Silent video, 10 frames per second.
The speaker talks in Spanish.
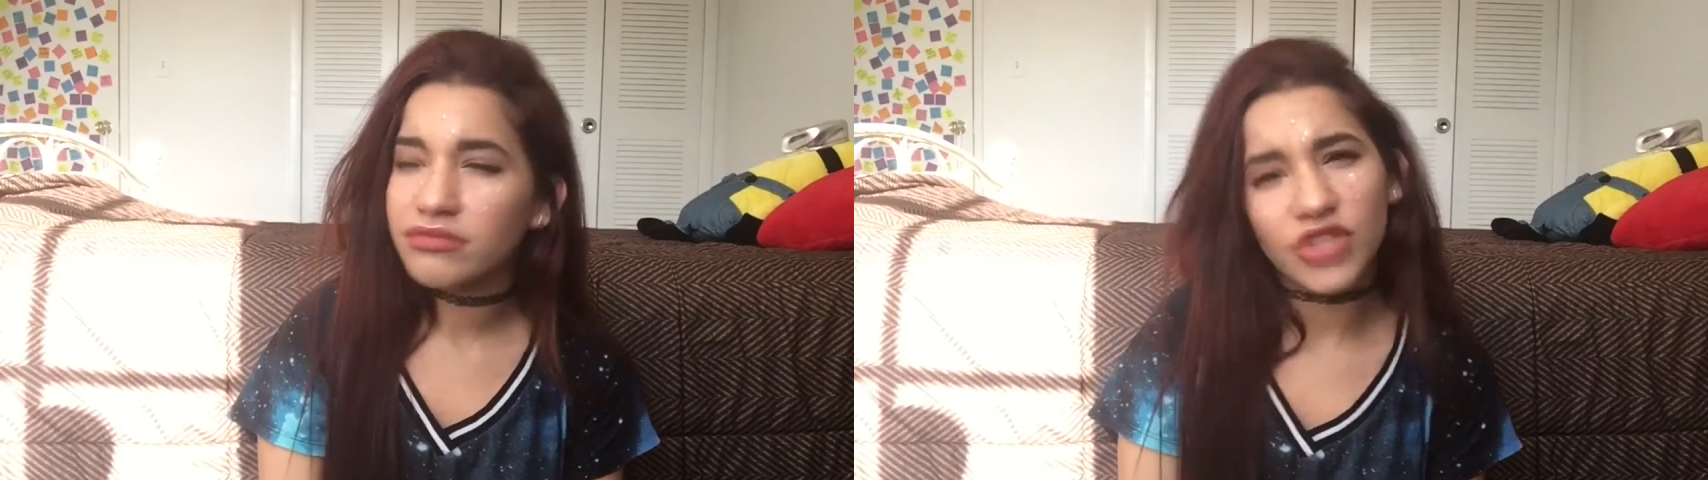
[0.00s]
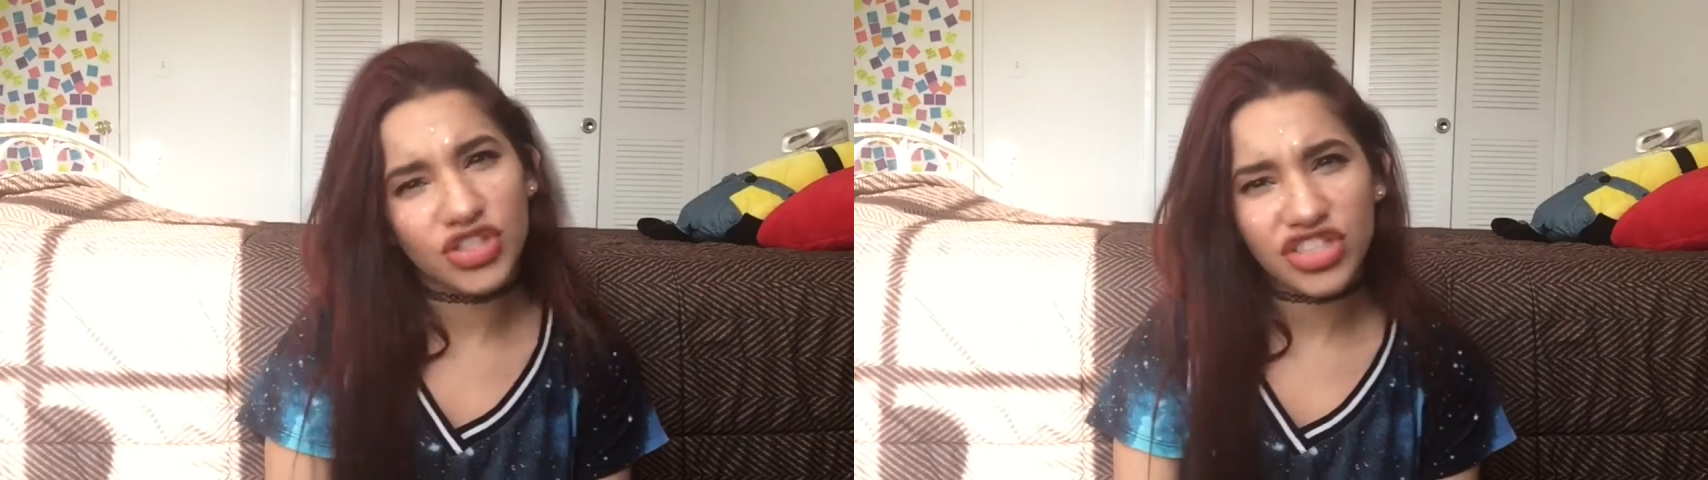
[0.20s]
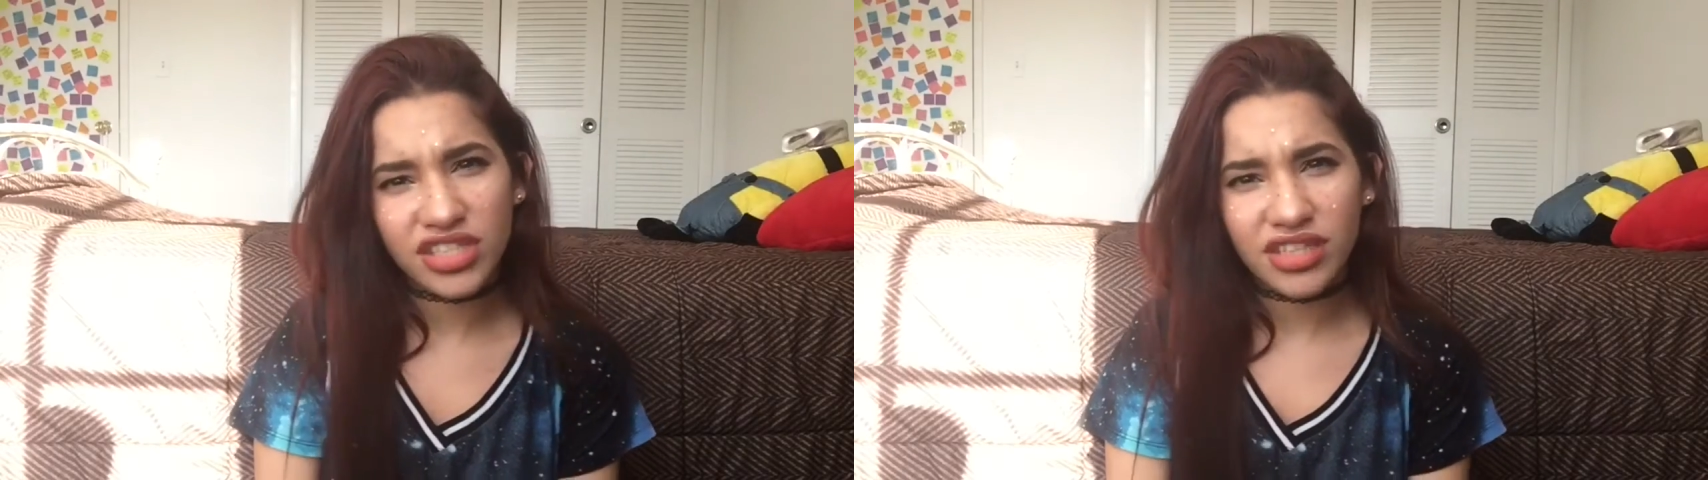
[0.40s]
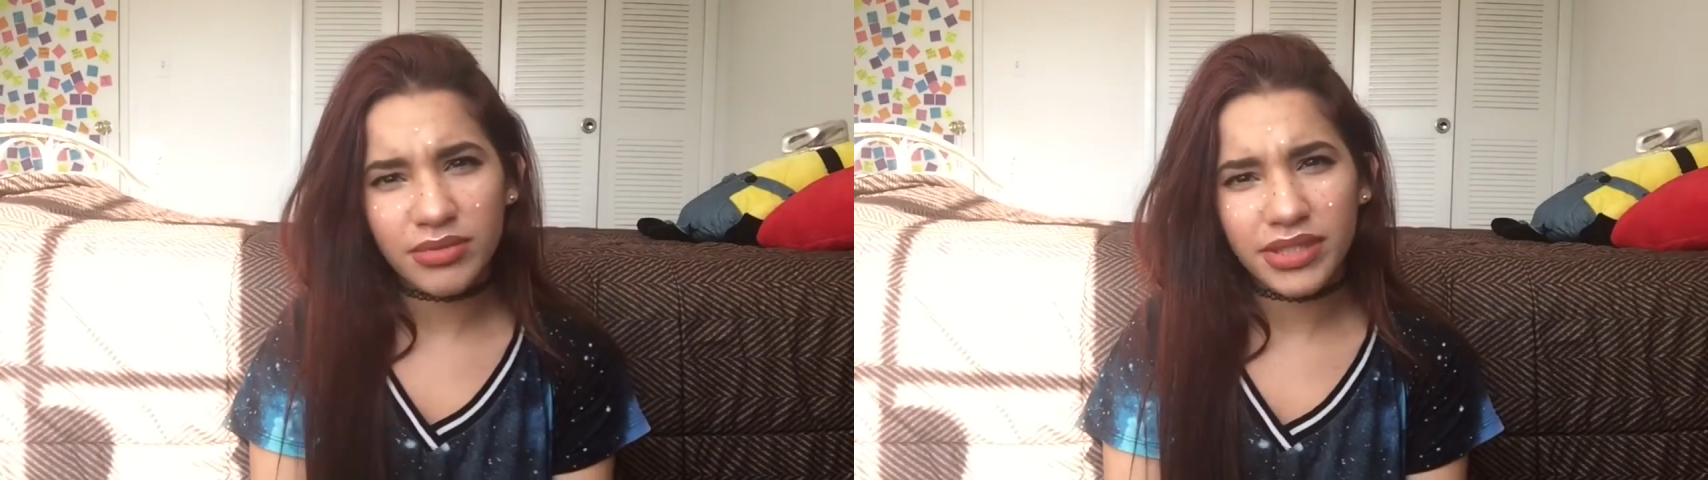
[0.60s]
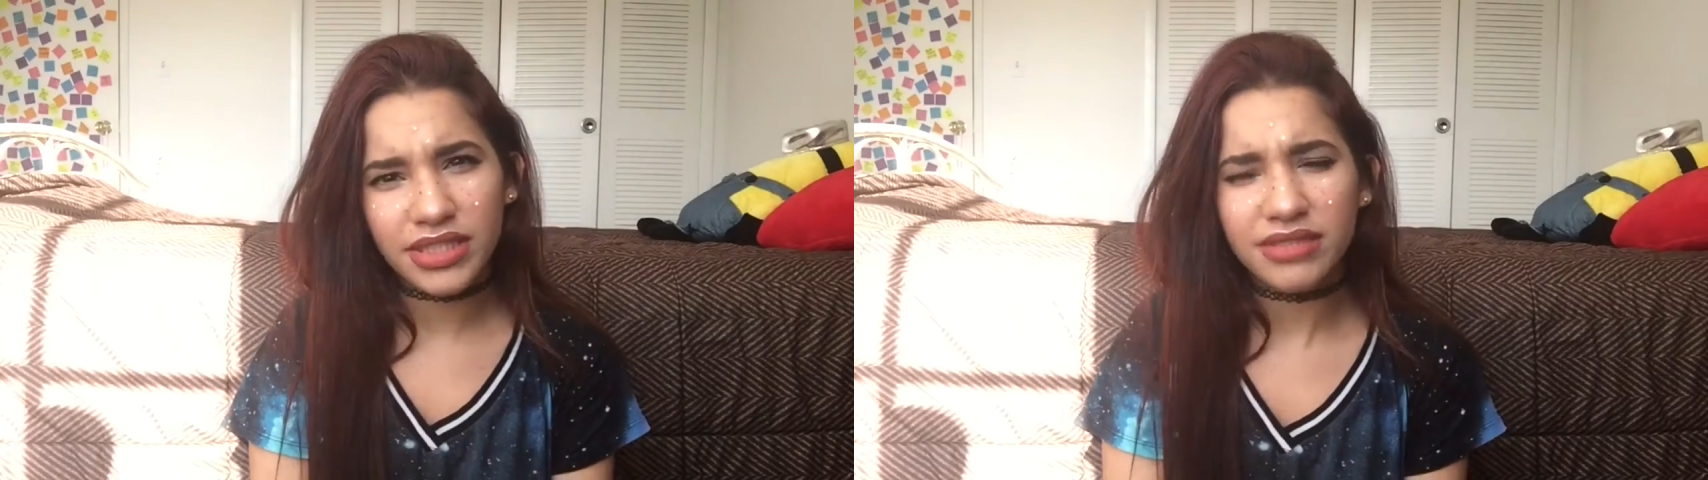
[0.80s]
800
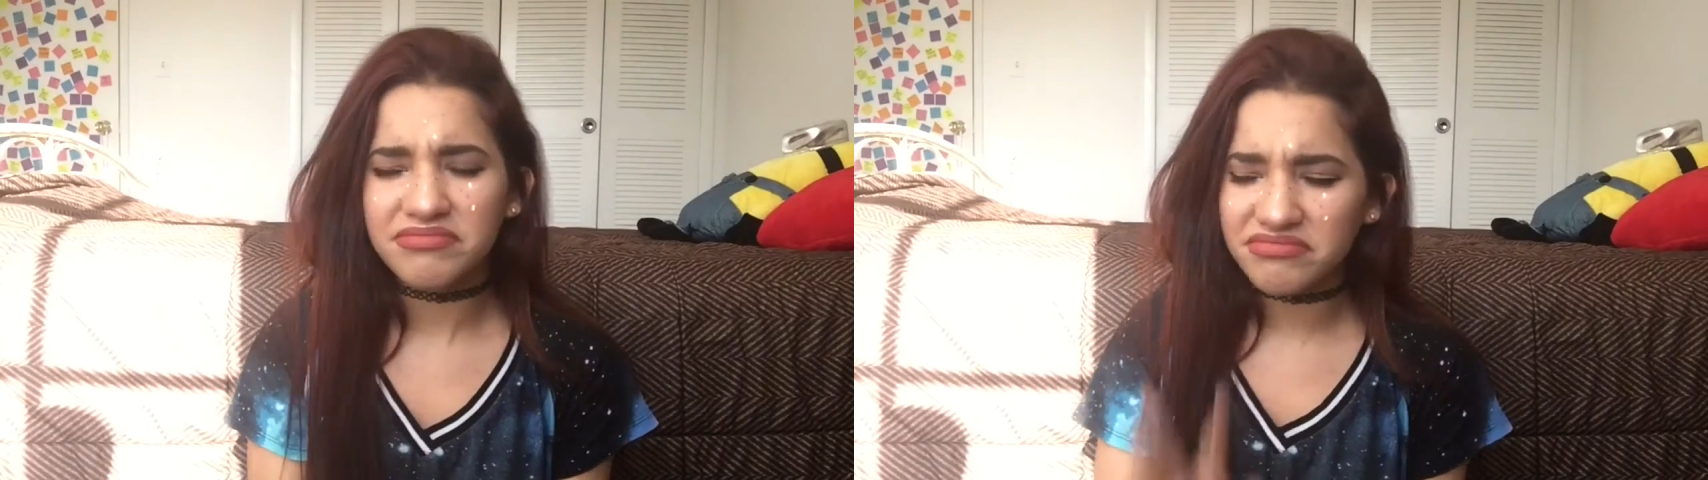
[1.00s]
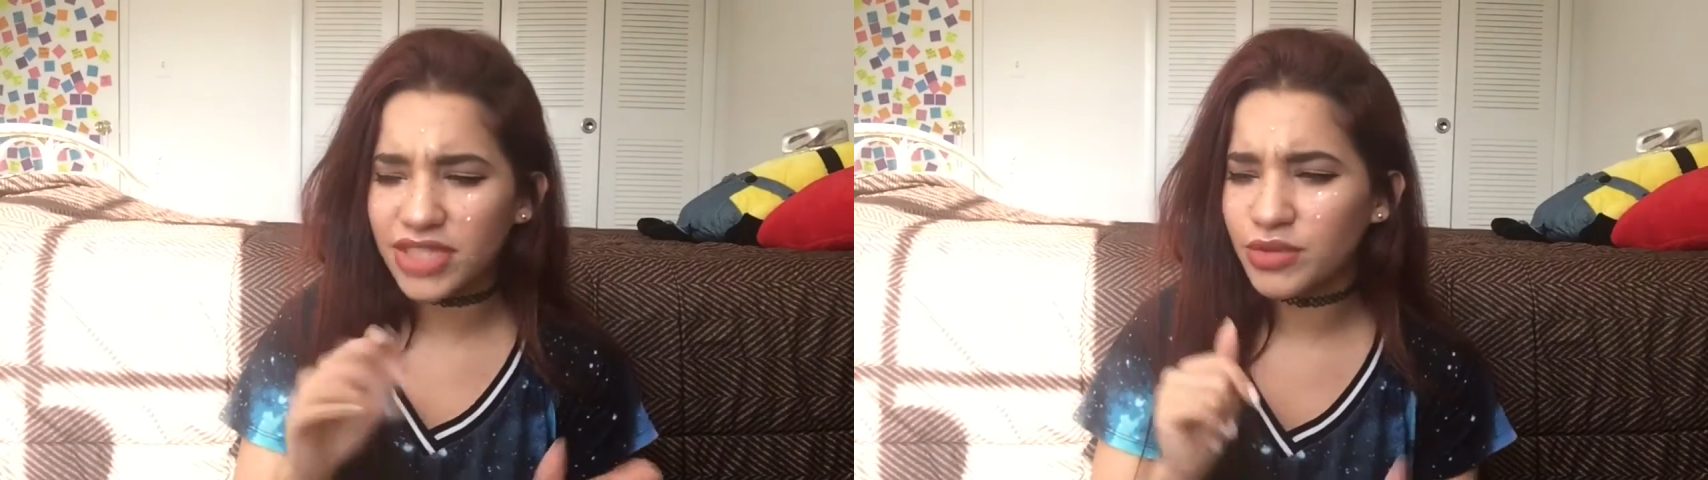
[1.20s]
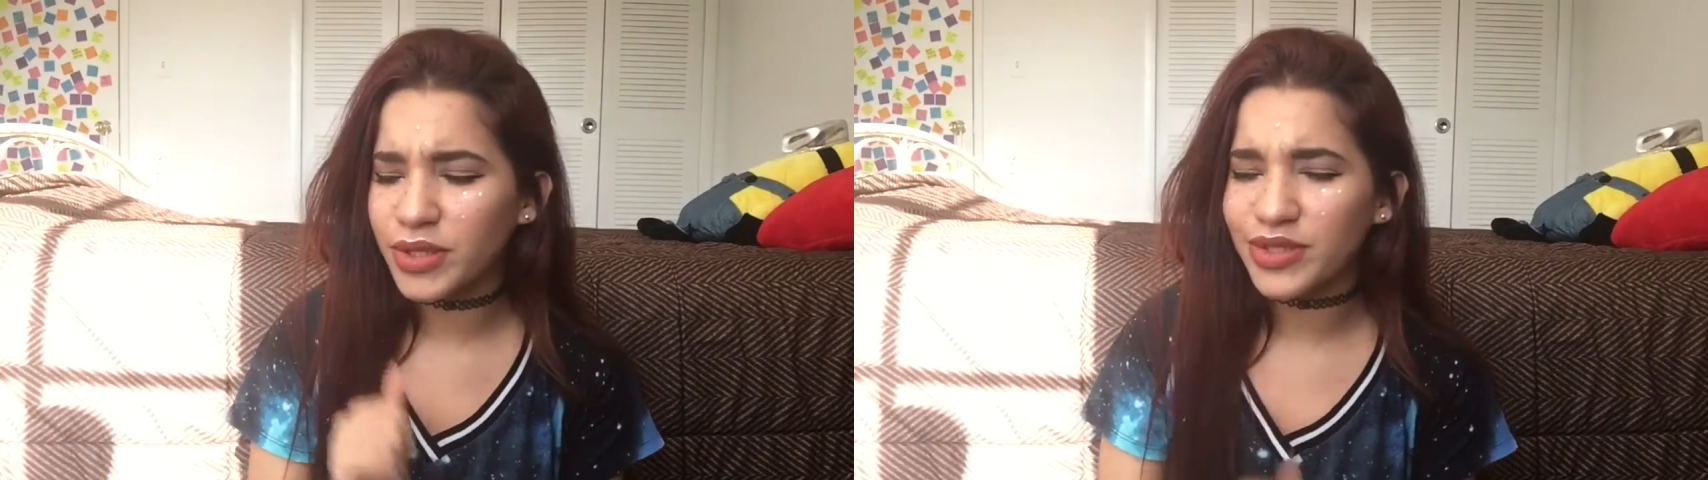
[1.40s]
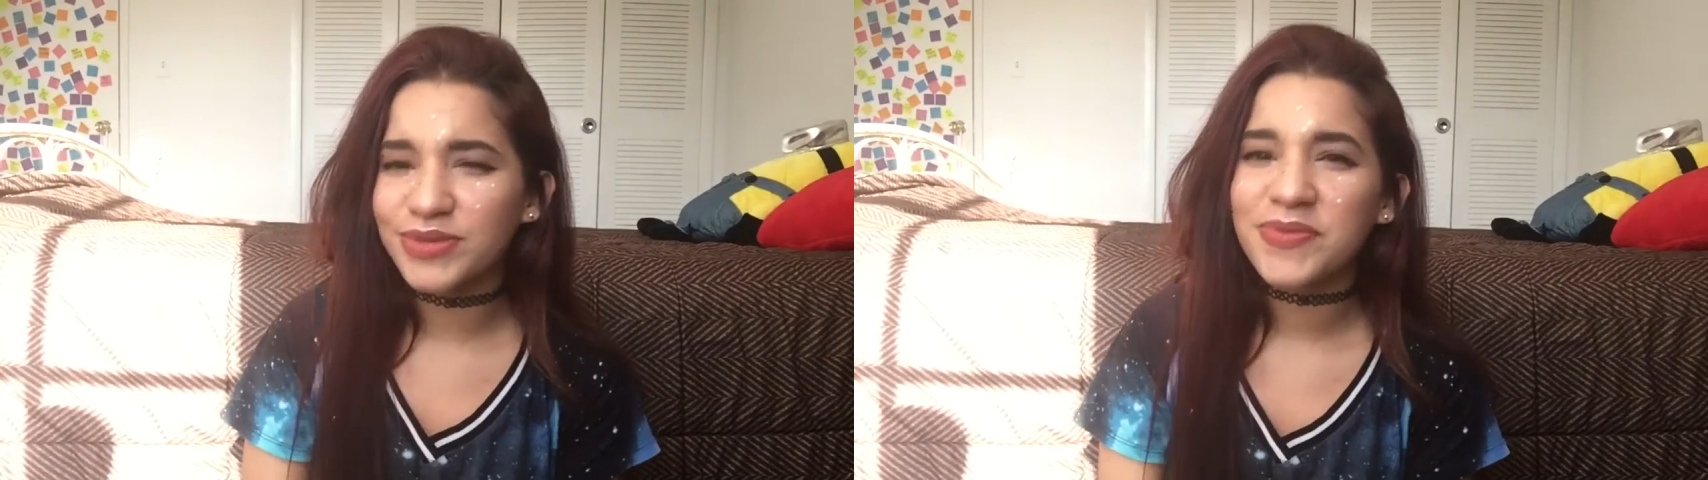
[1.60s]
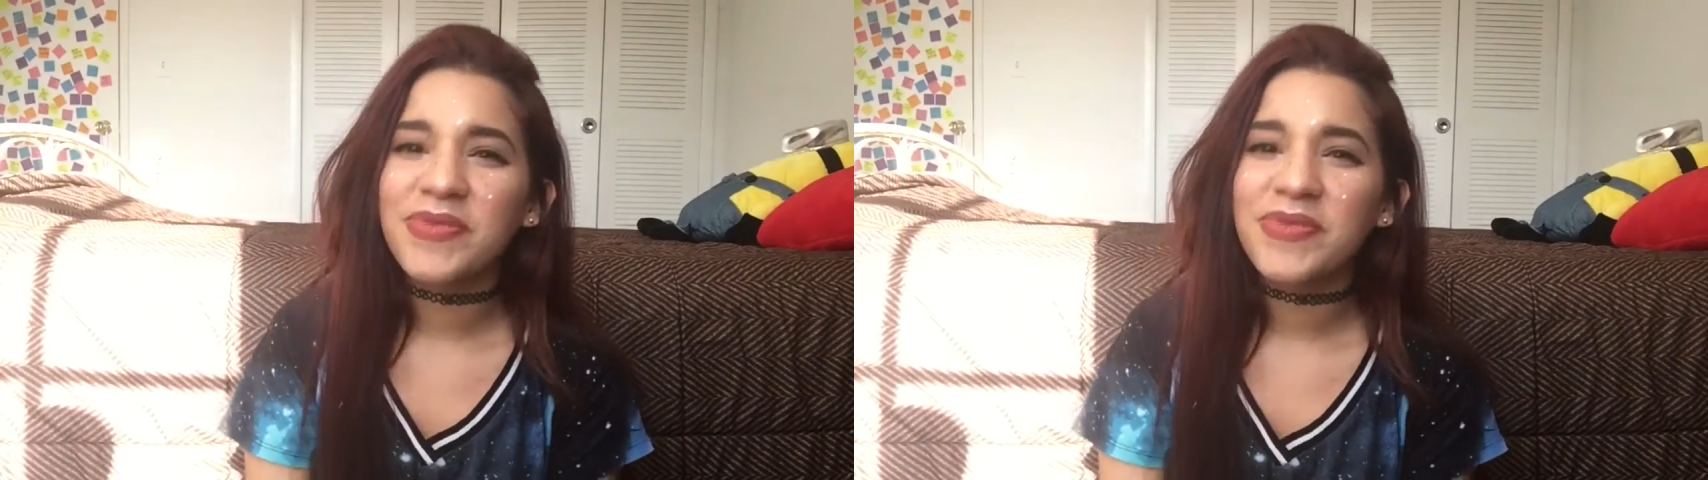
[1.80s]
veces, más o menos.